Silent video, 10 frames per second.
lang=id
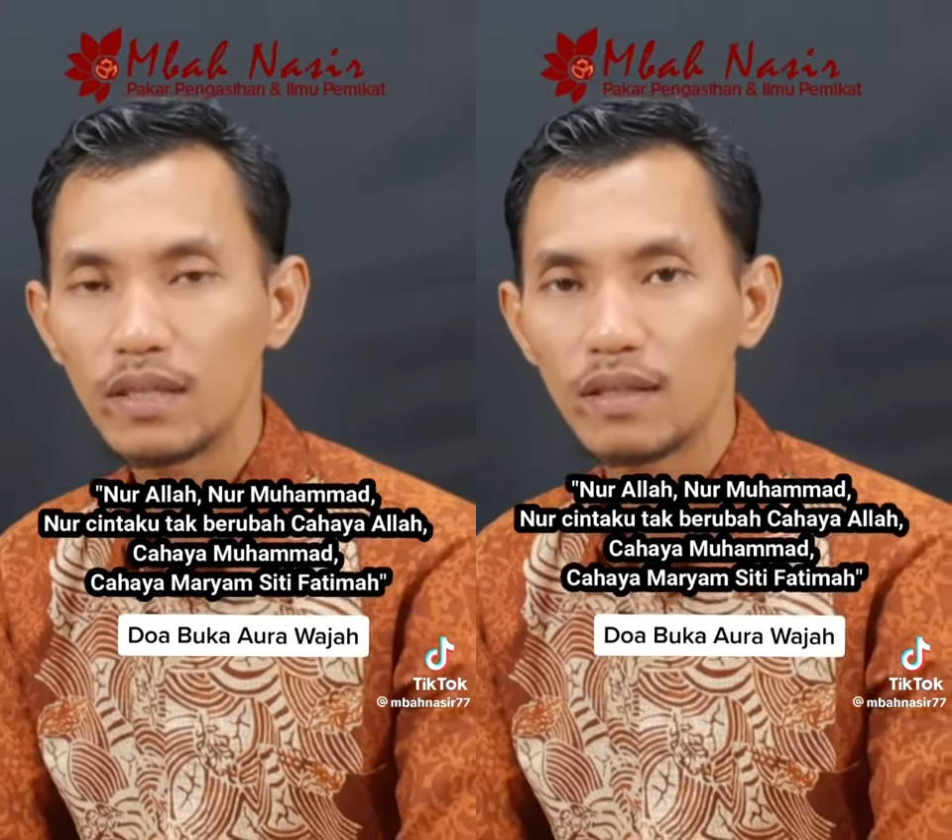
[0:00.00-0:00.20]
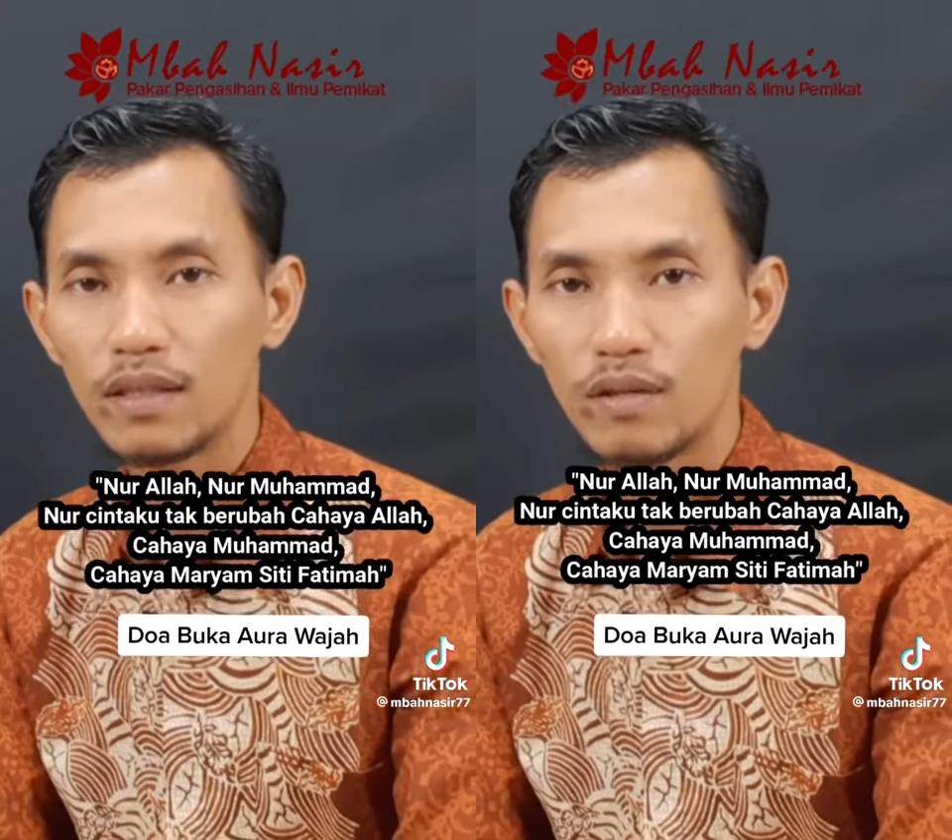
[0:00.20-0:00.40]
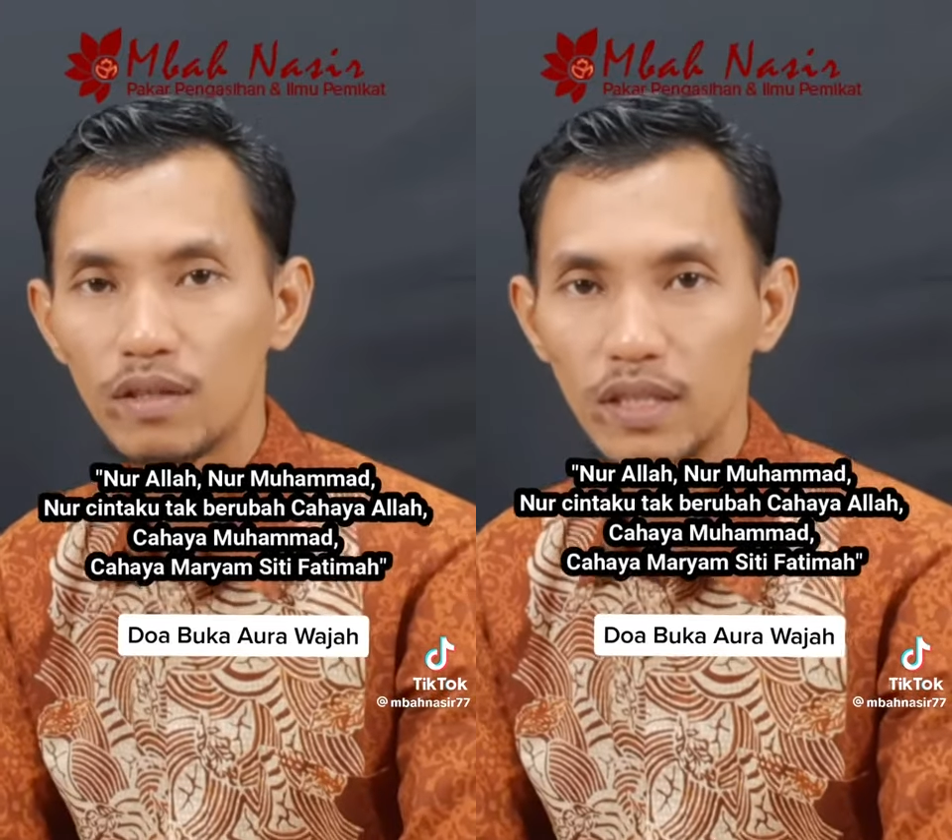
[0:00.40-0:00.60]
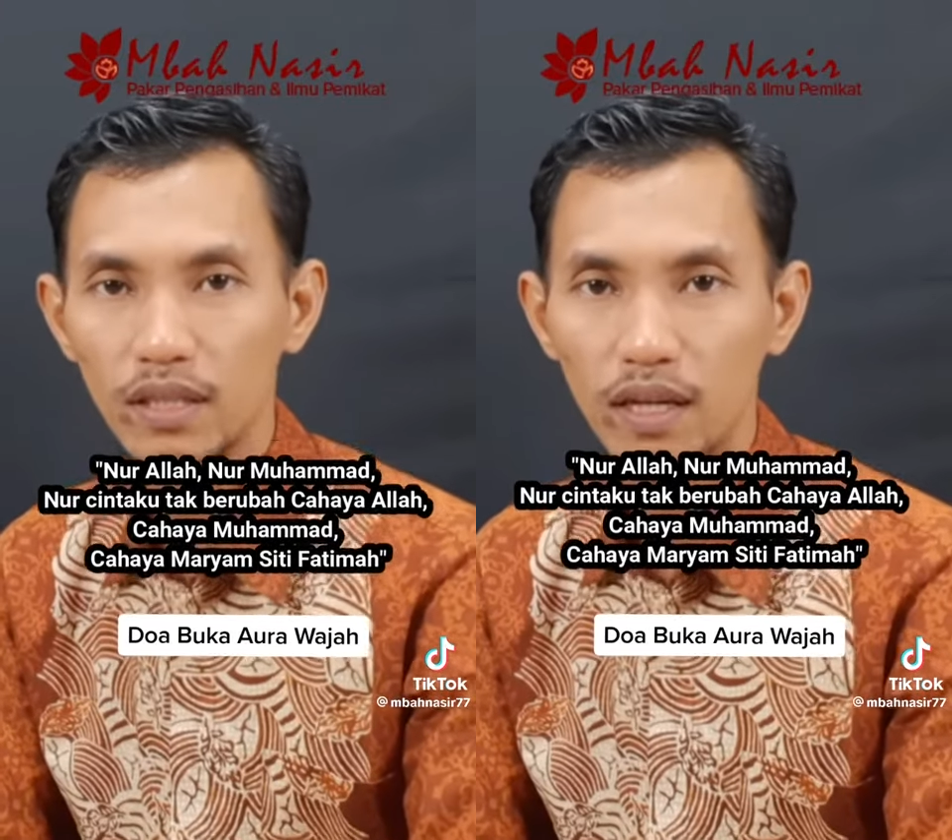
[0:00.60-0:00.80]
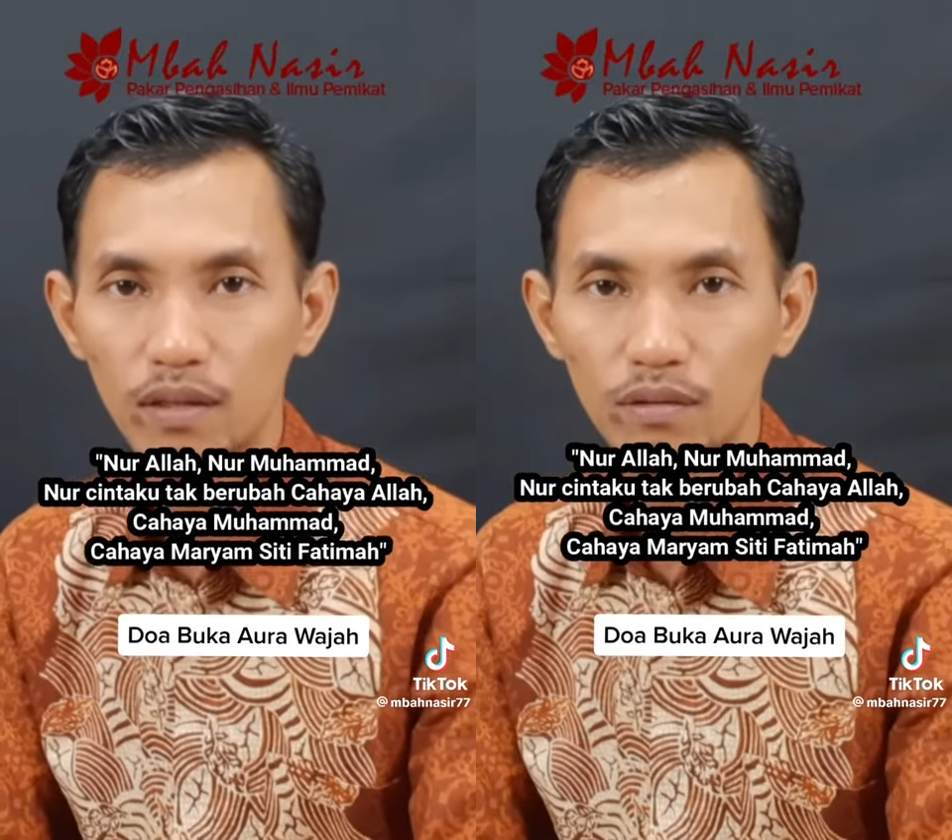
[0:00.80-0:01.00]
Nur
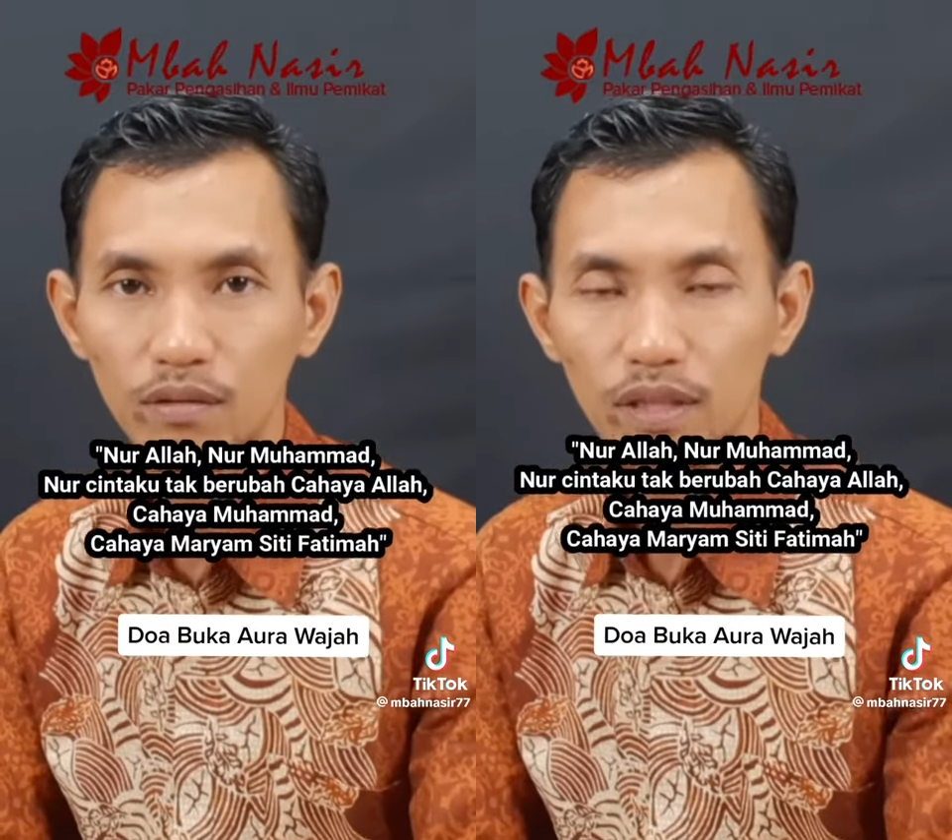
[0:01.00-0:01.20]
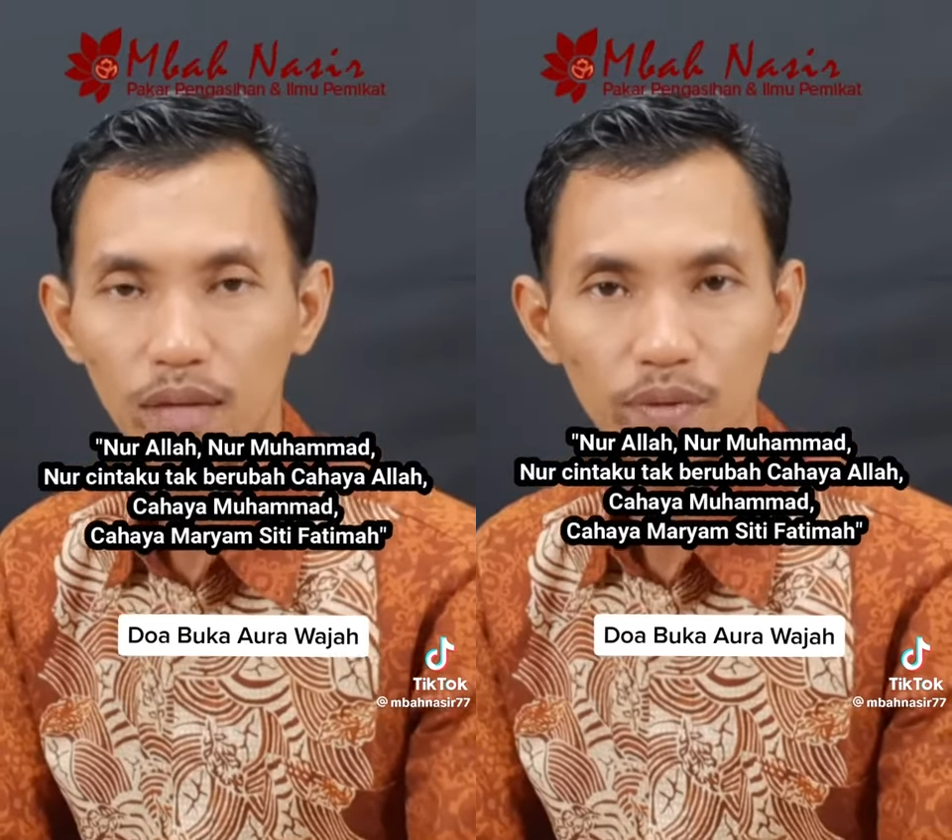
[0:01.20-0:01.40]
cintaku tak